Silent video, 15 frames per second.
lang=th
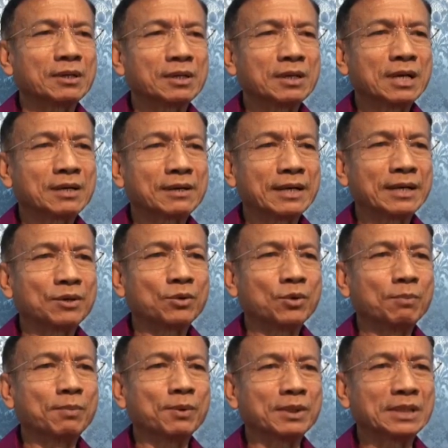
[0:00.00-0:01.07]
เรื่องเรียน
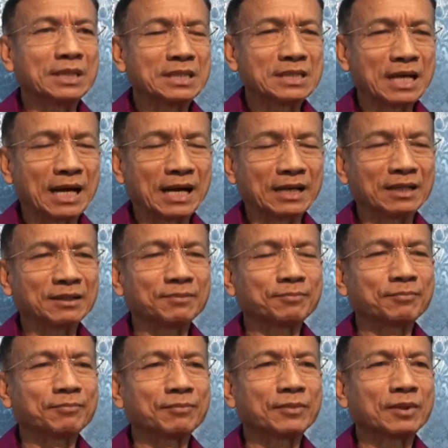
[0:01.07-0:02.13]
รู้ประวัติศาสตร์
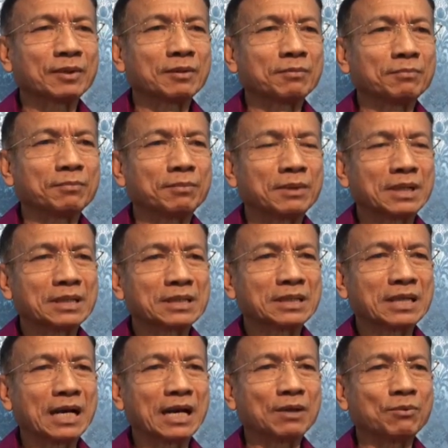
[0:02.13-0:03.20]
พระราช
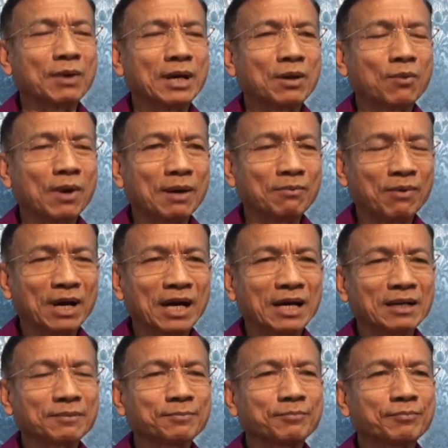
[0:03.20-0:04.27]
ทานไว้ความว่า
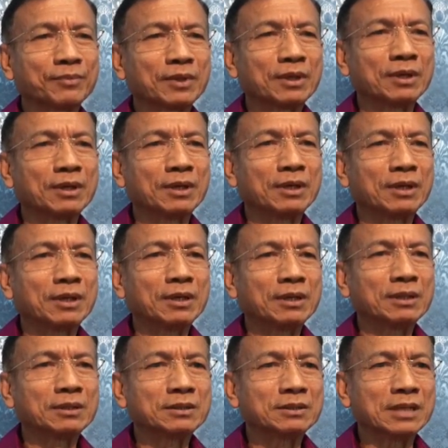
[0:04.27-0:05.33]

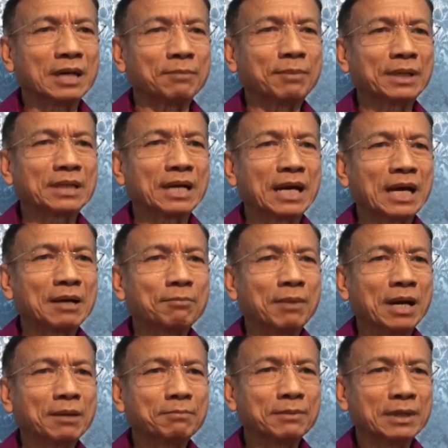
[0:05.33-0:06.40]
จะพัฒนา
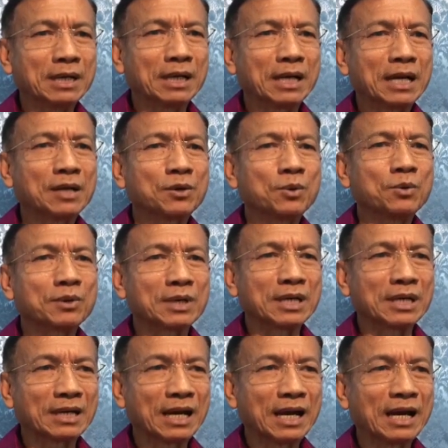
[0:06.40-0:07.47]
บ้านเมืองให้รุ่งเรื
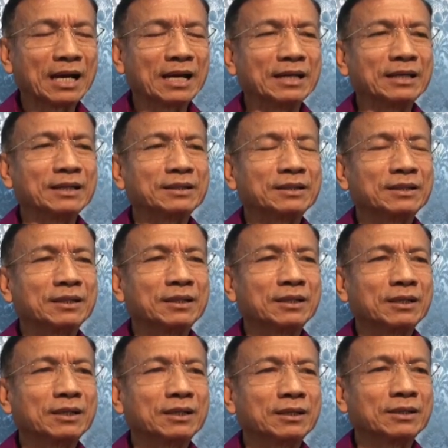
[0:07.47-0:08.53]
องได้
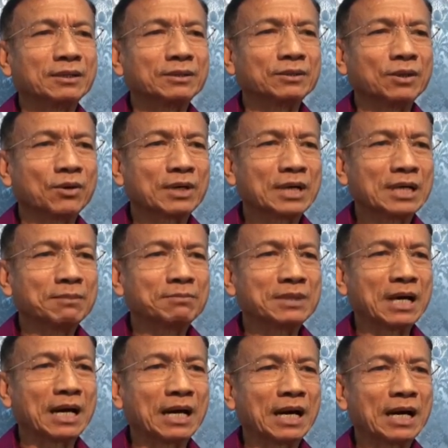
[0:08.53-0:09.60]
ต้องเริ่ม
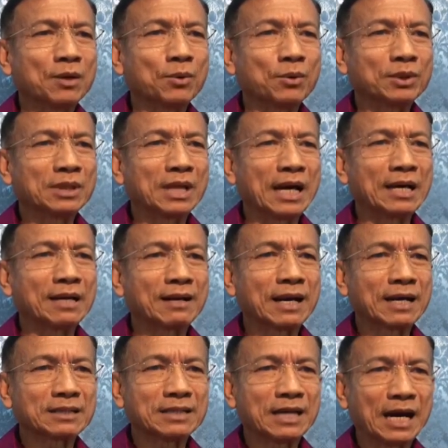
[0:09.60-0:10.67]
จากให้คนไทย
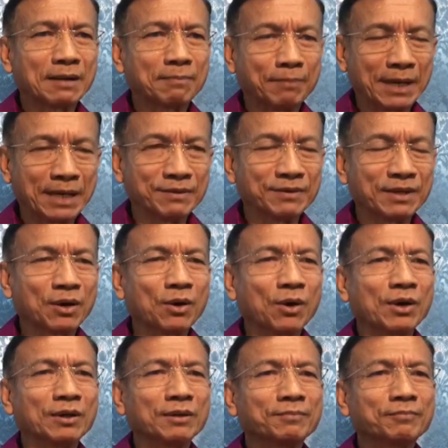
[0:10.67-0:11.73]
รักชาติเป็นเสียก่
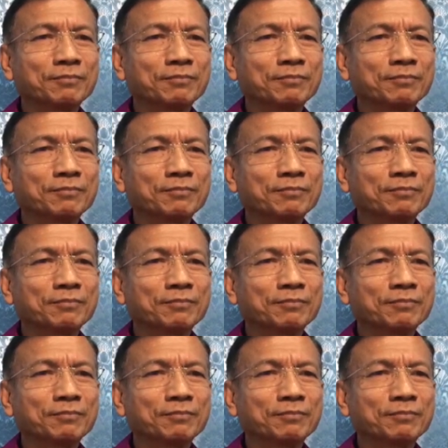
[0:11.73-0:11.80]
อน